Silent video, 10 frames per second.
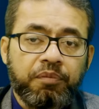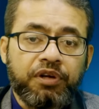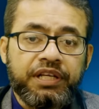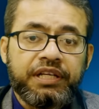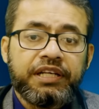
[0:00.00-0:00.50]

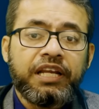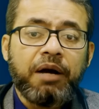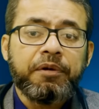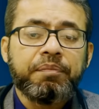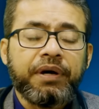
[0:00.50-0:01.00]
বলি
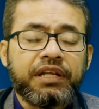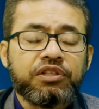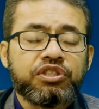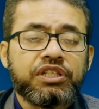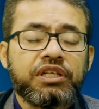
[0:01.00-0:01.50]
ডাবের পানি
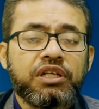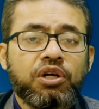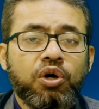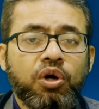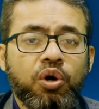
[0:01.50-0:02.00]
হচ্ছে
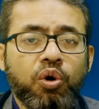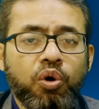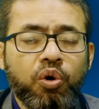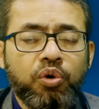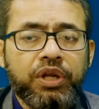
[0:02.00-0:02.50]

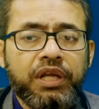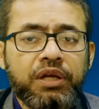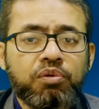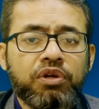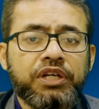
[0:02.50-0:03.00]

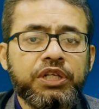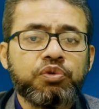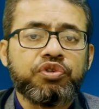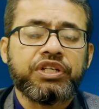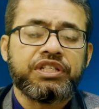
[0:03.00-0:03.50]
অনেকগুলো
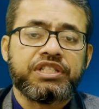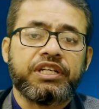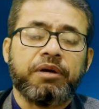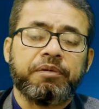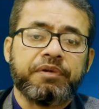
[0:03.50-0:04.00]
নিউট্রিয়েন্টস এই
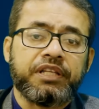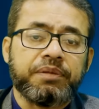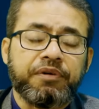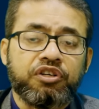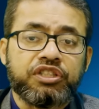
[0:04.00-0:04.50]
ডাবের পানিতে
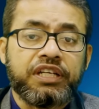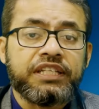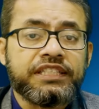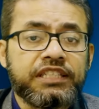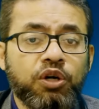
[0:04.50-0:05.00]
পাওয়া যায়
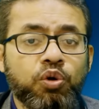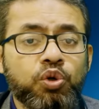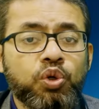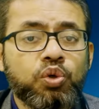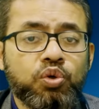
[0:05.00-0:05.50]
যেটা
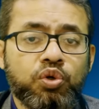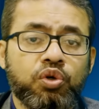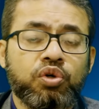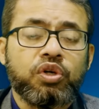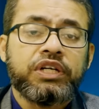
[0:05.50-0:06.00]
অন্য কোনো
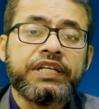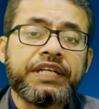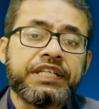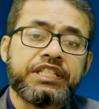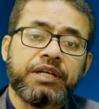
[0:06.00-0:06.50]

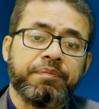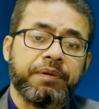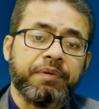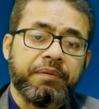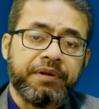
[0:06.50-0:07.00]
ড্রিঙ্কসে আপনি
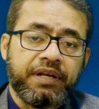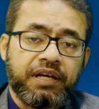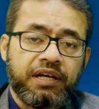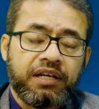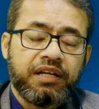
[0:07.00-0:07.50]
পাবেন না